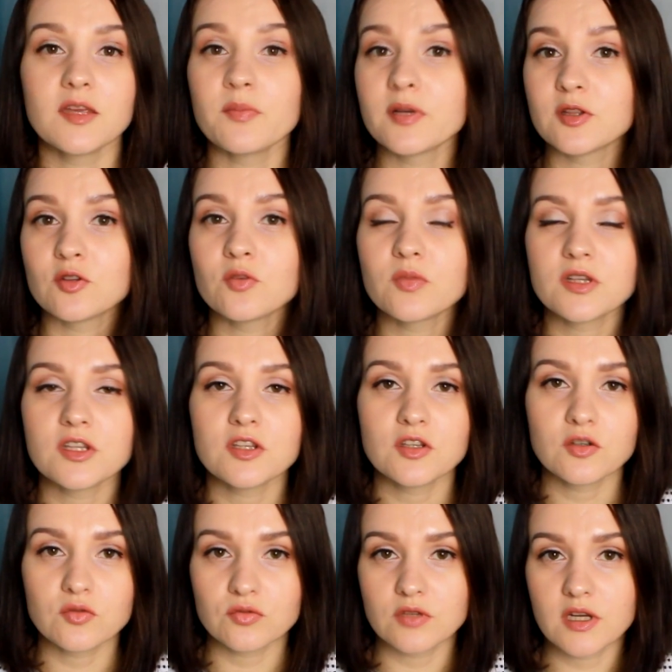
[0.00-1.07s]
и потом они
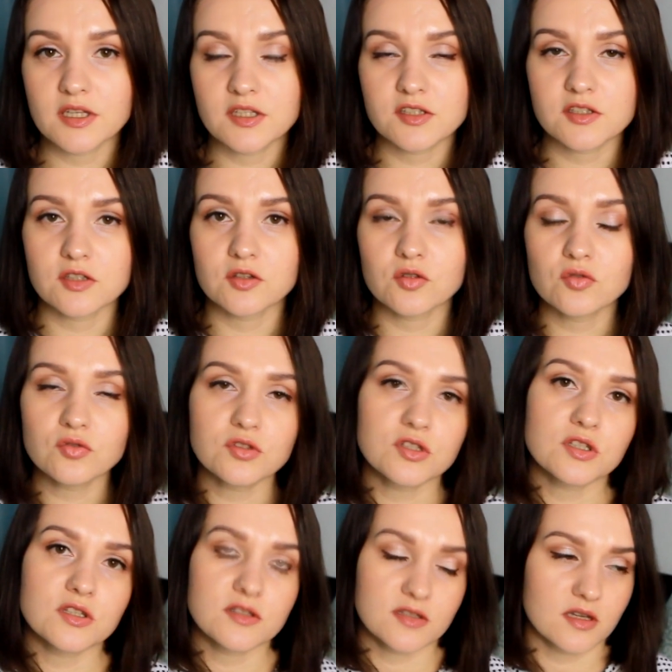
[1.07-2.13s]
никуда не
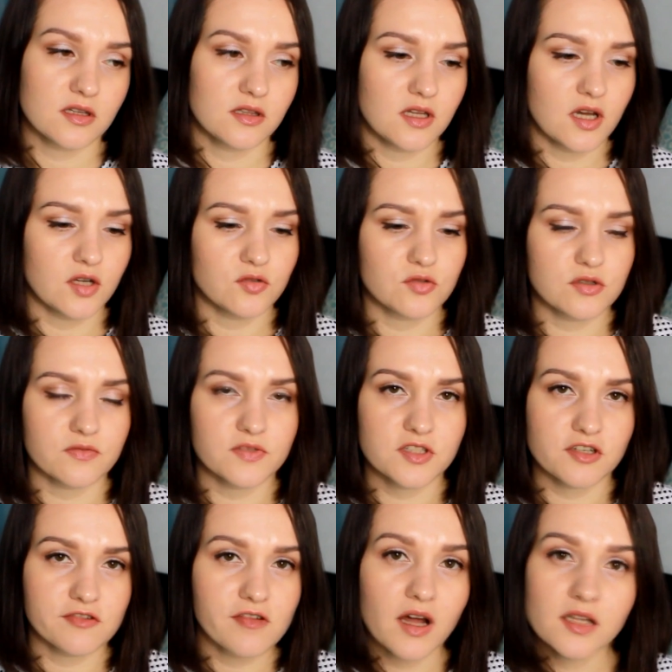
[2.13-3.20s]
сотрутся, не скатаются в
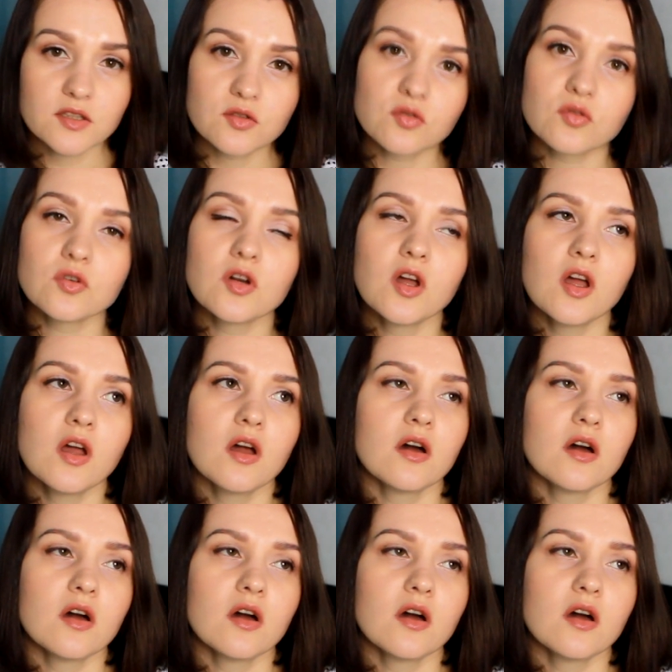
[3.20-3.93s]
складку,